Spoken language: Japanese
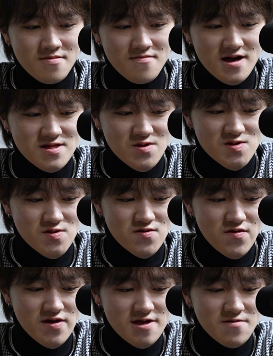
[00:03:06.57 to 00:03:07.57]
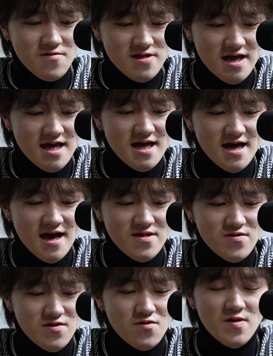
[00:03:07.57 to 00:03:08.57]
まあ、あの、その時にもね、あ
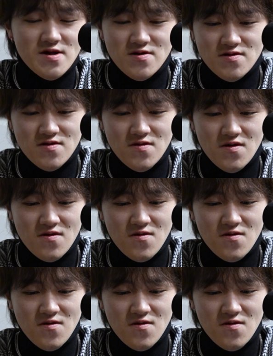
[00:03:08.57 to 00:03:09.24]
の、龍馬くんと、